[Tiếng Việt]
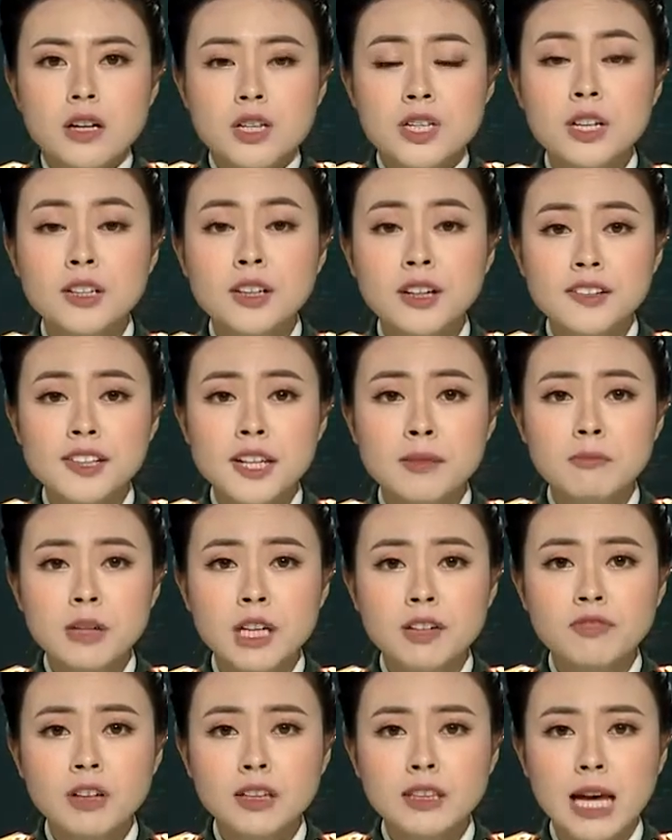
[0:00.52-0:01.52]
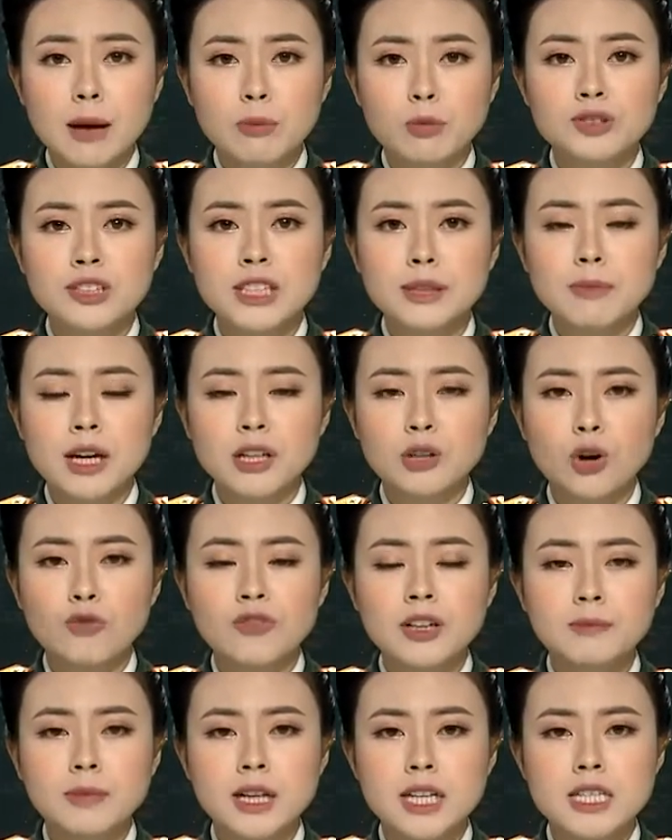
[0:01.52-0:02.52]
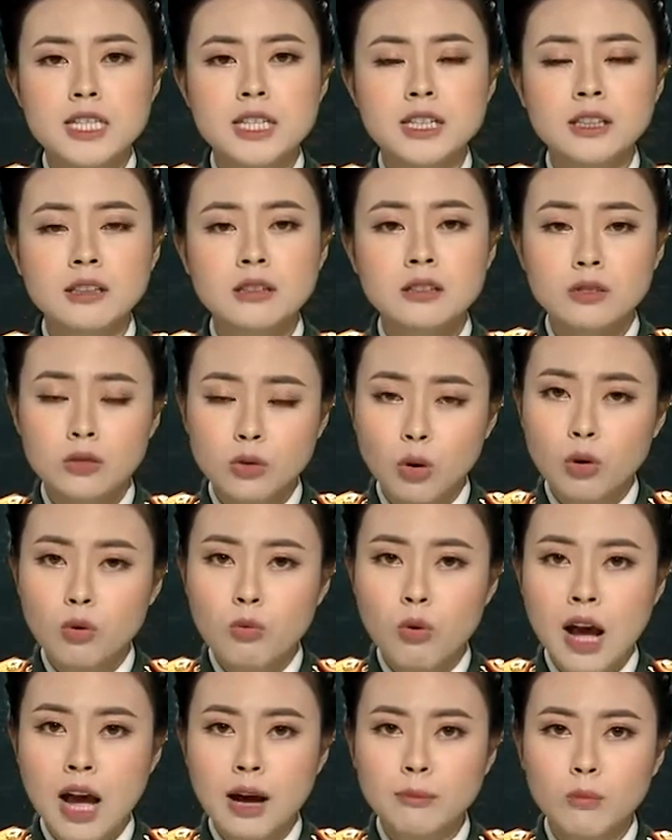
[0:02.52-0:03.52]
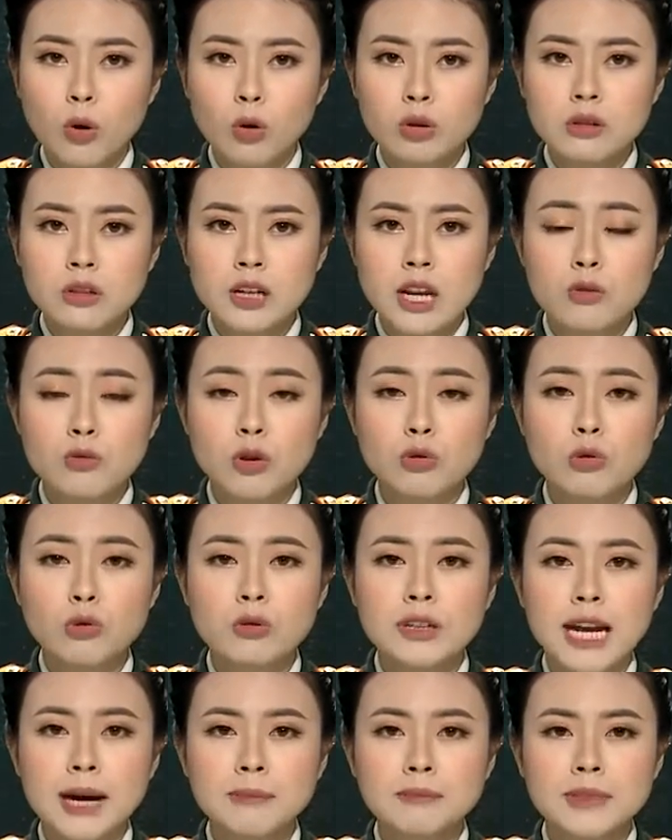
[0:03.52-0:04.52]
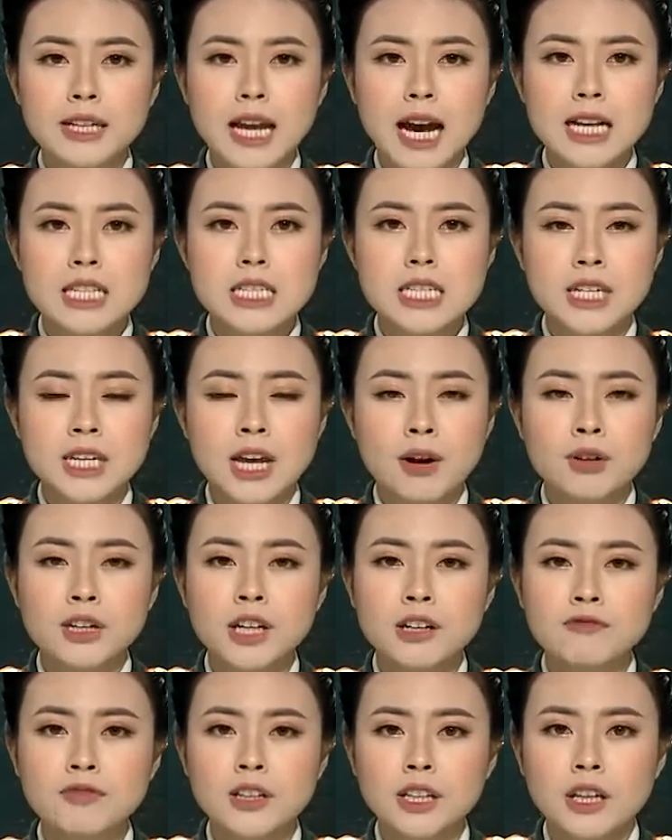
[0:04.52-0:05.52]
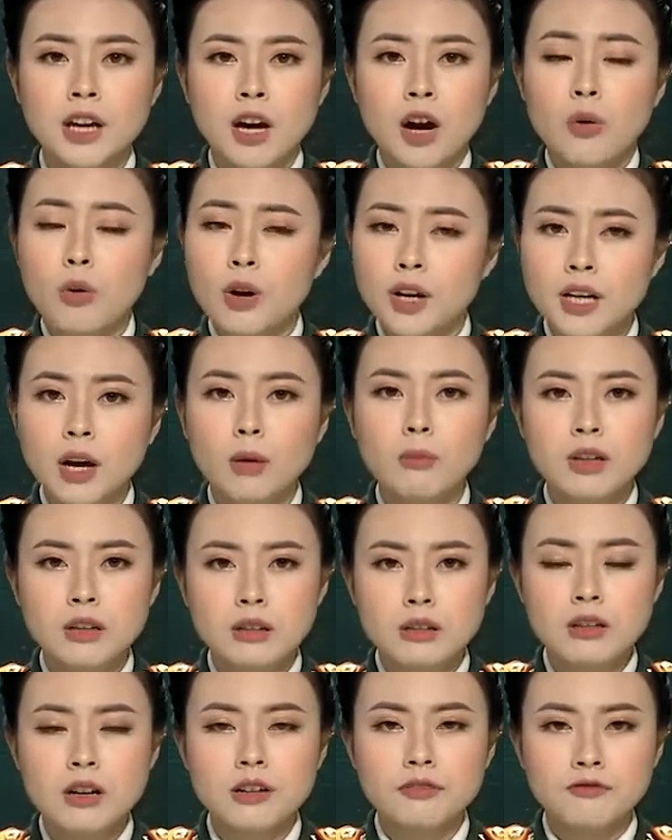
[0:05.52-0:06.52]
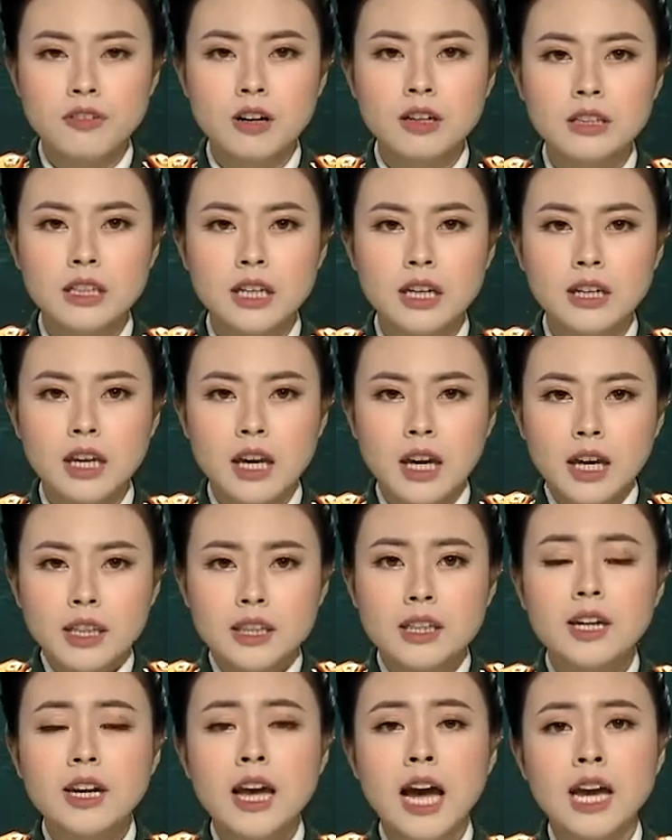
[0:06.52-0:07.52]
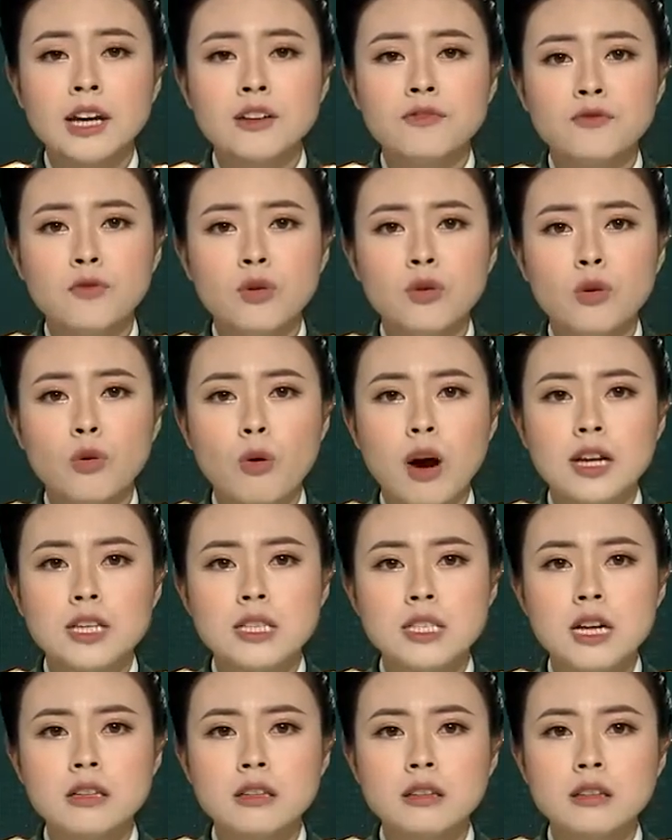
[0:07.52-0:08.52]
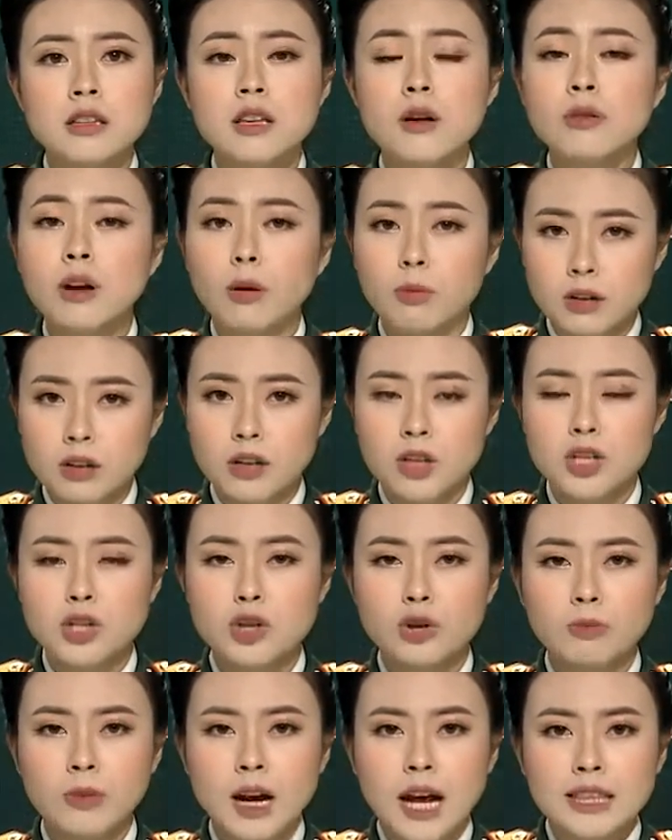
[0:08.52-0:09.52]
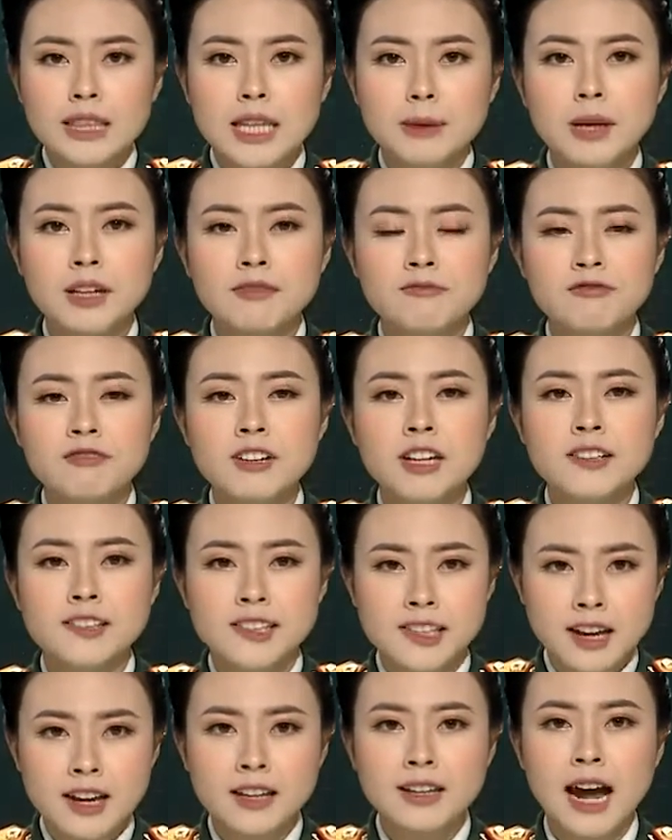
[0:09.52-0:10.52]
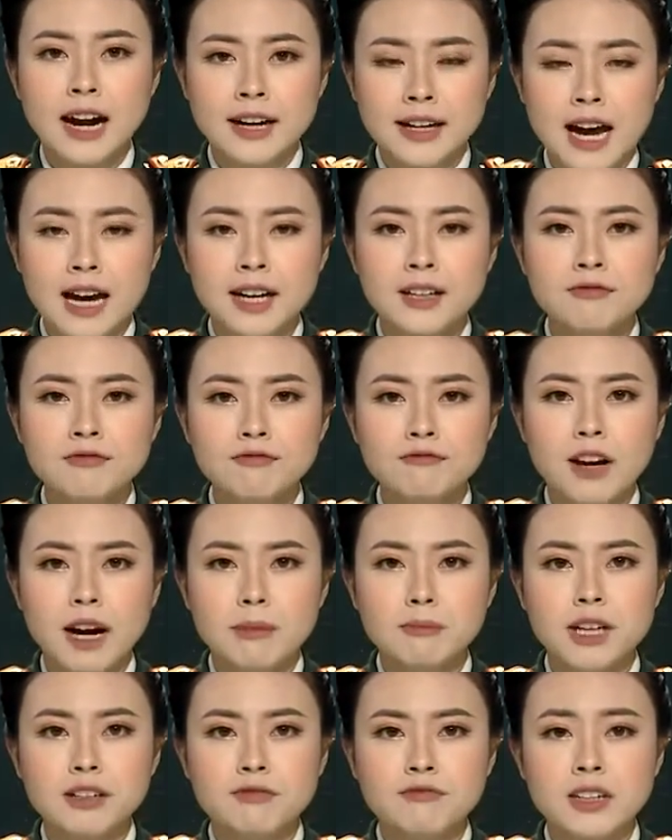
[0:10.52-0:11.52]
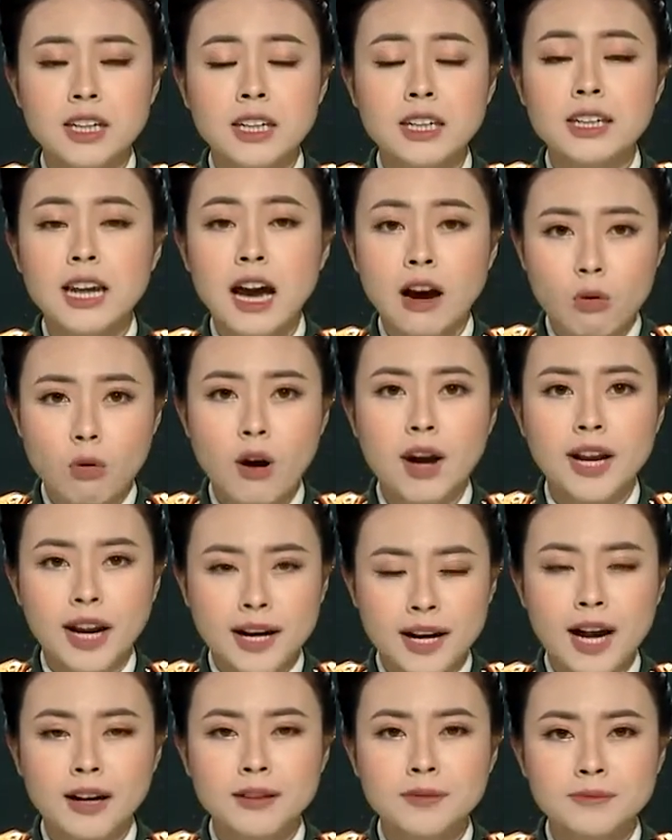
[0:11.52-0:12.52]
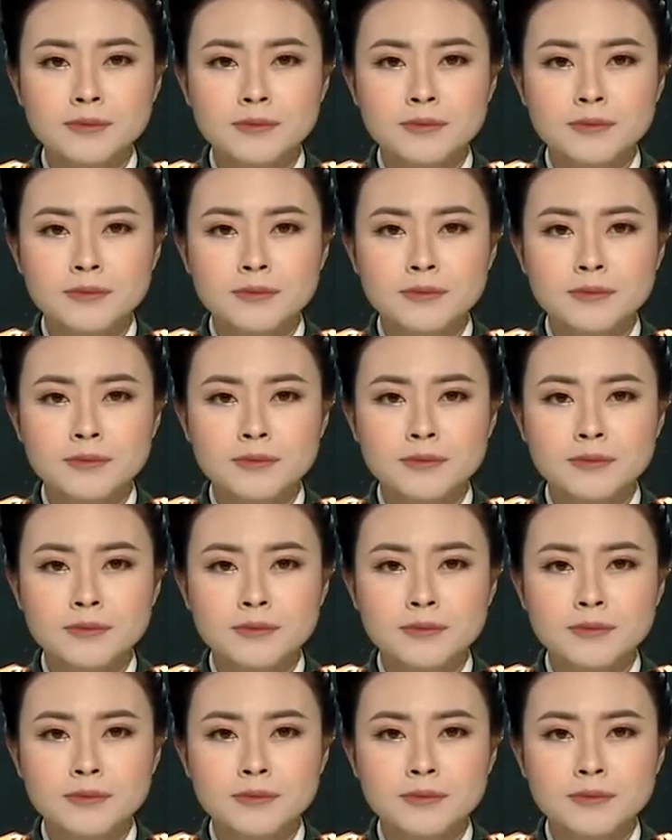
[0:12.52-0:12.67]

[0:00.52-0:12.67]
Trước những diễn biến phức tạp của dịch bệnh COVID-19, tối qua Bộ Tư lệnh Quân khu 5 đã chỉ đạo các đơn vị huy động lực lượng, phương tiện tiến hành phun hóa chất tiêu độc khử trùng tại bệnh viện C Đà Nẵng và bệnh viện Đa khoa Đà Nẵng.